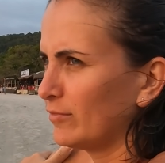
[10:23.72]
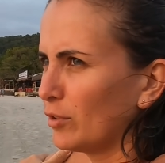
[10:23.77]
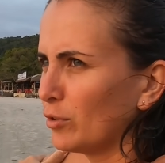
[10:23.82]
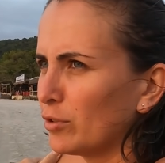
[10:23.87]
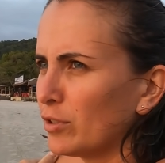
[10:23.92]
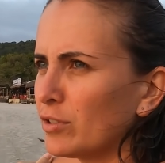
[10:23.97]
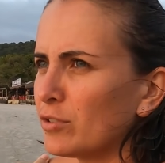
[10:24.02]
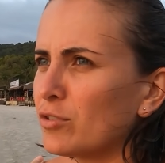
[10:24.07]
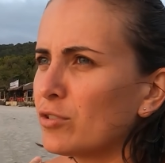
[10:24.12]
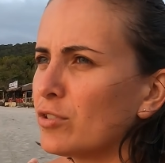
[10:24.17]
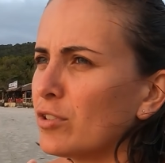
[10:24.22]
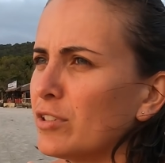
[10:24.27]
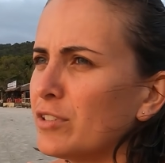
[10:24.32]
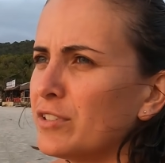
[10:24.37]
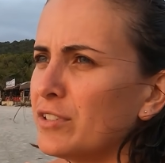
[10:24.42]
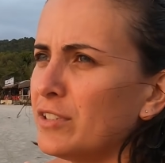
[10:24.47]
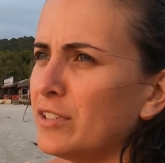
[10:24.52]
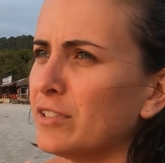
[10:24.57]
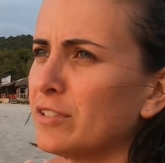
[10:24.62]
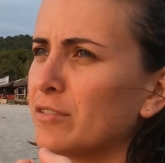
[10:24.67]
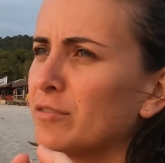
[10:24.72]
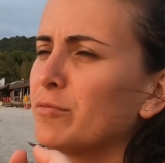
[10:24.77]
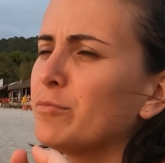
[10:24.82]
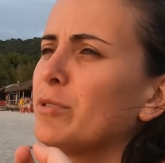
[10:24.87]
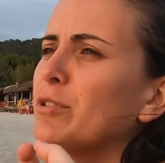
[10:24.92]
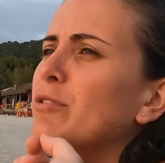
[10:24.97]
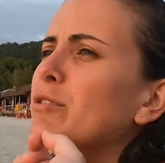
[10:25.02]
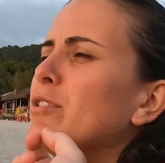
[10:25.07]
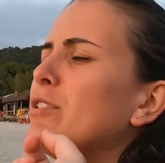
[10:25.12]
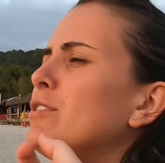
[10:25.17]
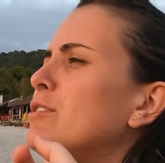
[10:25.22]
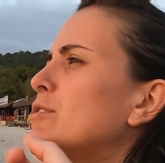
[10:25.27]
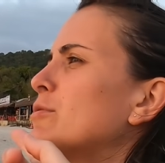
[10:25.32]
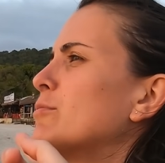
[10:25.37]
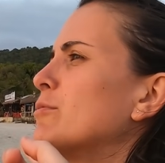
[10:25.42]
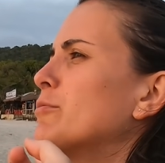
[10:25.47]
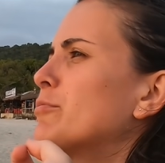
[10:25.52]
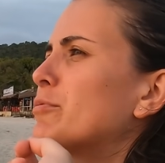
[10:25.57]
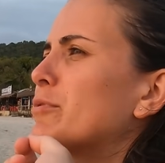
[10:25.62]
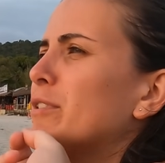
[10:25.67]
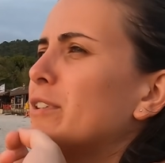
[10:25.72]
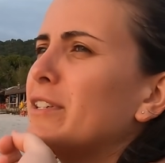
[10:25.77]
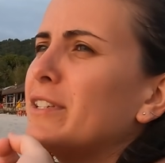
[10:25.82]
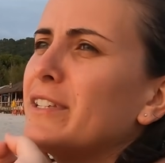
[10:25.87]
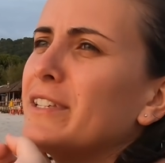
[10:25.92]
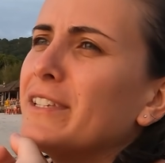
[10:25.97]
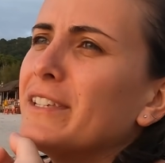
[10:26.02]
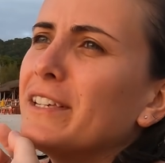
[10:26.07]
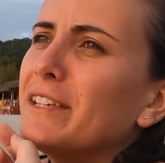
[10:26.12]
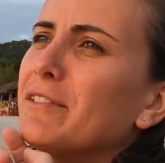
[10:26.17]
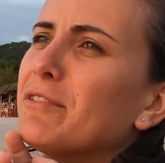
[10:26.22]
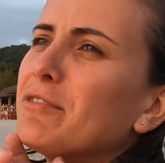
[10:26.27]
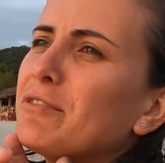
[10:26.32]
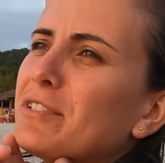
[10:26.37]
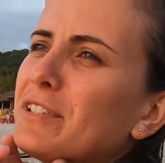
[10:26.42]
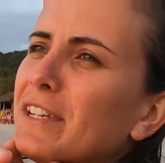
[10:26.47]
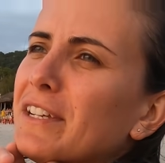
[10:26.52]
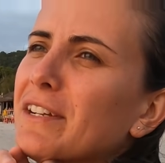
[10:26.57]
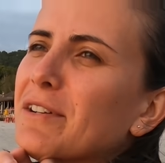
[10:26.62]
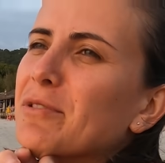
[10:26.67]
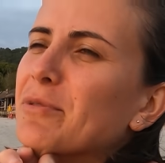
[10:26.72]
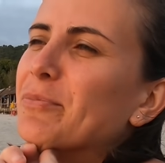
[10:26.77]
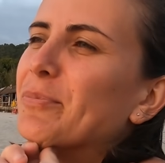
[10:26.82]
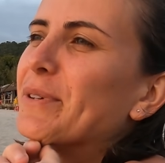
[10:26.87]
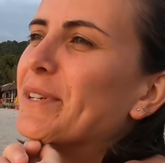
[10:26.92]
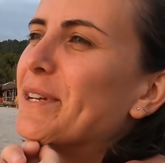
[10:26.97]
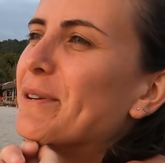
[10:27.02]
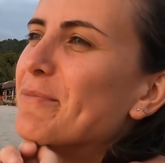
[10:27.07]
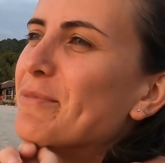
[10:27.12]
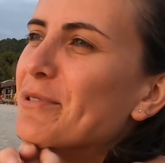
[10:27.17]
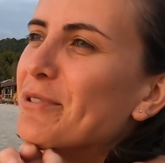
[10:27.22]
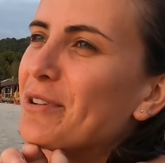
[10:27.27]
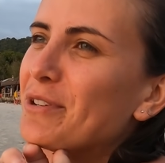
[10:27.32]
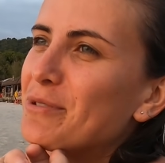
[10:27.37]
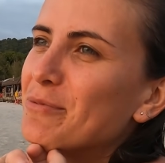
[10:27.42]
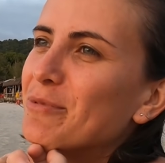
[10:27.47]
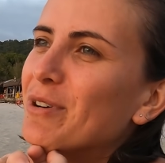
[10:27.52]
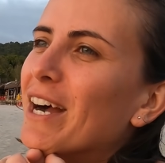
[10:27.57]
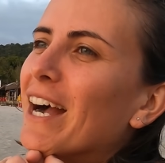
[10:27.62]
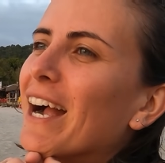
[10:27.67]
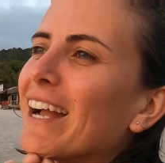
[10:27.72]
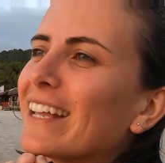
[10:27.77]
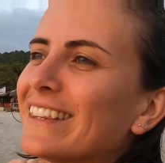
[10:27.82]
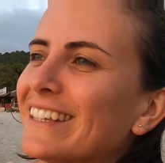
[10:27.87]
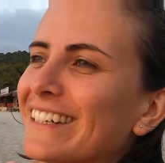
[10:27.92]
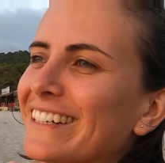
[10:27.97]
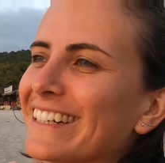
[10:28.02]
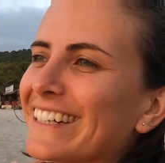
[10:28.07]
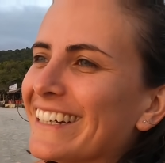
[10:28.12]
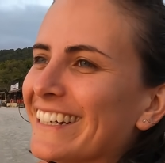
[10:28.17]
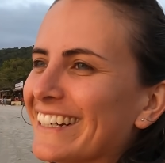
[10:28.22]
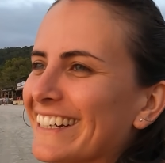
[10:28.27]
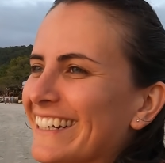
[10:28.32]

Eu danço sozinha no meu ritmo. Dança comigo. Ninguém consegue acompanhar o meu ritmo ragatanga.